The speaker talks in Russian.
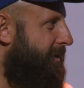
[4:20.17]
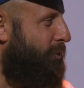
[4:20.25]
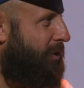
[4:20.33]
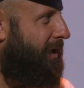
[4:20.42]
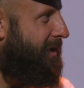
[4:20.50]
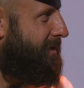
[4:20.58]
и
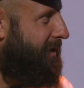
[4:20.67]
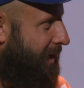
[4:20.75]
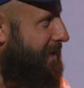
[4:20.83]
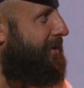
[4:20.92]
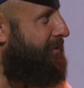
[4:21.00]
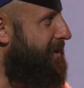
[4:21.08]
много разных
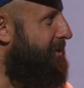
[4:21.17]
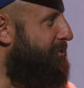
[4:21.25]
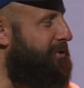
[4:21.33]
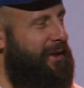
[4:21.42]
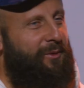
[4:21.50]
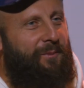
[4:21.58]
кейсов есть на
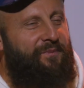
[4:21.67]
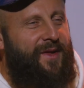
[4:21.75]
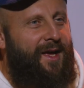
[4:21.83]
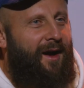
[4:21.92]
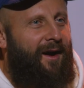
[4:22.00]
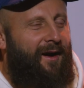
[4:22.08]
эту тему.
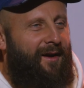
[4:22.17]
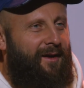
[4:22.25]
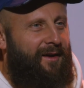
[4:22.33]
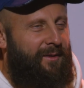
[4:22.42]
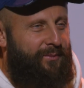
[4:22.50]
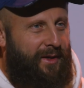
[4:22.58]

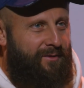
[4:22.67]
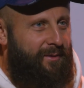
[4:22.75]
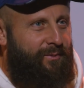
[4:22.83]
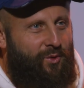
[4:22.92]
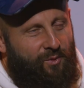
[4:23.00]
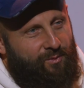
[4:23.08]
А, первое,
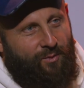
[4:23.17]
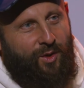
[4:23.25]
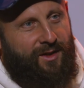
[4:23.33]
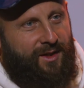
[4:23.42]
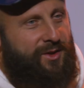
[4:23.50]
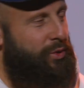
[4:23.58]
ну,
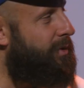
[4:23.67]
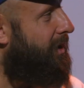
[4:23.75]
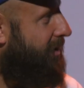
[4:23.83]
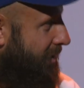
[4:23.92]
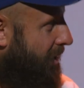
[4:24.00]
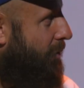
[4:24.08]
мой отец умер
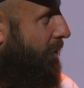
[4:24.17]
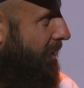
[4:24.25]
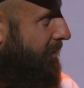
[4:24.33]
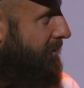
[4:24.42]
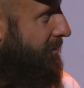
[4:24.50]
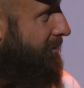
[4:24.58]
от
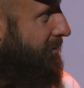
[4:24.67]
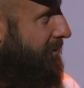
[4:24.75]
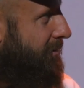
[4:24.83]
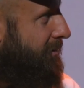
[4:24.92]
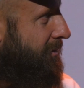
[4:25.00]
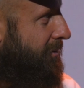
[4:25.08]
алкоголя
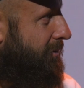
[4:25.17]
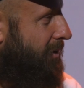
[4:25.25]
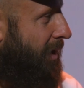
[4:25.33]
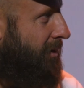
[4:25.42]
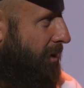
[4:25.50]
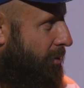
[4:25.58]

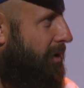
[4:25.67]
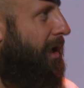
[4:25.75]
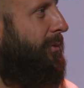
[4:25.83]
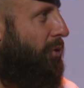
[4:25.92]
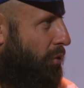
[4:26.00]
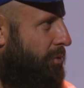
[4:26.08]

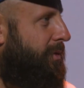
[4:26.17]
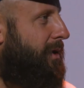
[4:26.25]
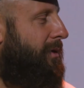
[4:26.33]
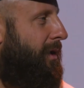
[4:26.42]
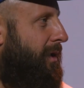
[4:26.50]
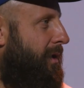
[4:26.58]
алкоголиком,
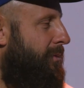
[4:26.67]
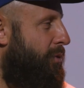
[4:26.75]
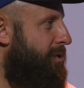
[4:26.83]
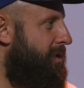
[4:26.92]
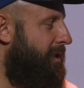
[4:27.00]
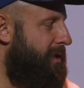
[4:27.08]
умер, э,
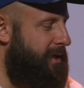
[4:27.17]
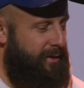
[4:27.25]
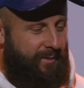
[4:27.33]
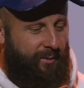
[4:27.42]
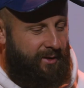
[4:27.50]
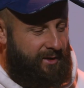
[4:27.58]
бросил нас, когда
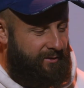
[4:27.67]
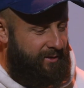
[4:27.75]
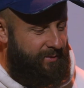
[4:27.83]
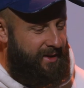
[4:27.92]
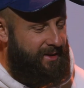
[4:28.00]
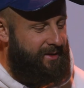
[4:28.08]
мне было
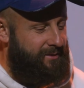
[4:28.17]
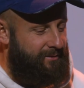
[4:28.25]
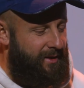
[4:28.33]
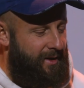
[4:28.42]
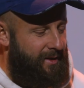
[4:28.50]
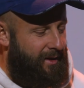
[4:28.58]
9
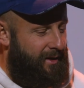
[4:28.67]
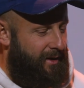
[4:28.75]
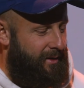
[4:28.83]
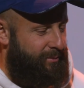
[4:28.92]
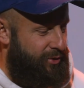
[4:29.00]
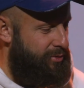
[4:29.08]
месяцев.
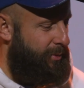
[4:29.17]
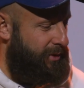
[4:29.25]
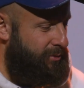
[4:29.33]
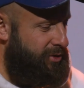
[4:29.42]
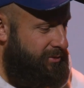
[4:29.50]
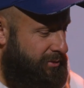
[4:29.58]
А, почему?
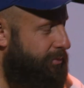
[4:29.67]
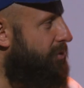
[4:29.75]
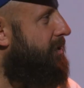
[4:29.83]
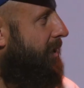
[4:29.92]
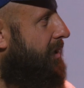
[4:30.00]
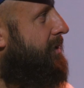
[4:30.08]
Потому что вот
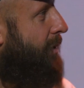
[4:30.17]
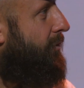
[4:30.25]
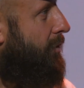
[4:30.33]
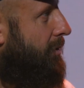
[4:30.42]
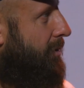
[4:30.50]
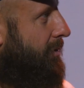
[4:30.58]
просто так себя
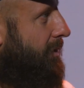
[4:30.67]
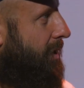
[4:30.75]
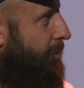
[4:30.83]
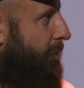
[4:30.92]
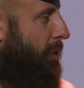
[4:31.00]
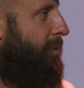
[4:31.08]
вел.
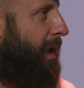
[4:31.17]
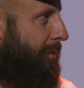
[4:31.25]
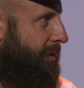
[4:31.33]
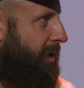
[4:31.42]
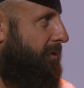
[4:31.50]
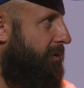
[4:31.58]
И потом как
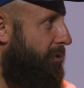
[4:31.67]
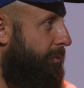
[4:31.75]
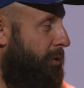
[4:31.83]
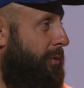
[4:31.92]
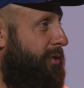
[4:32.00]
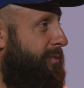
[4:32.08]
бы до этого довел.
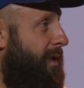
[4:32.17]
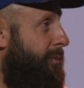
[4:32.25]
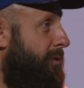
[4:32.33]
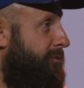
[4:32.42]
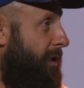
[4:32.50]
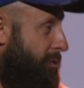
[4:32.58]
Потом у меня
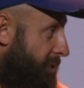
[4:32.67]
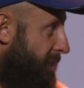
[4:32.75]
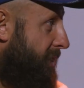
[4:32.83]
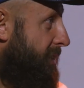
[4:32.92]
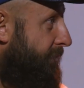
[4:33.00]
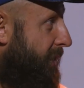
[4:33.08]
был второй
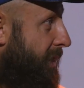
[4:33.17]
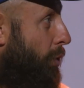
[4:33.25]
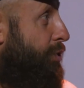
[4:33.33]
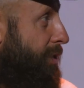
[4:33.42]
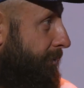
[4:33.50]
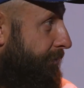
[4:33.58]
отец,
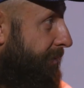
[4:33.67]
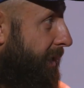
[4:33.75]
отчим.